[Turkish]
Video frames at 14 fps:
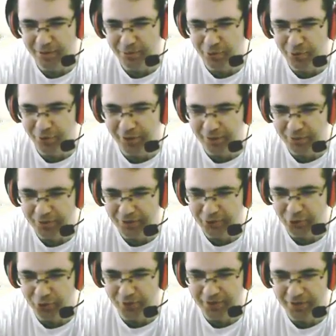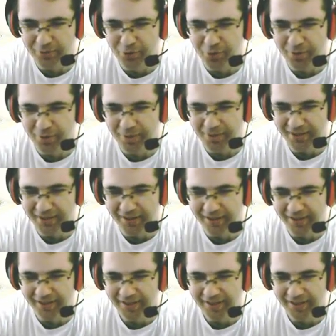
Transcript: böğürüyorlar bu sefer. Çok fazla böğürmeye başladılar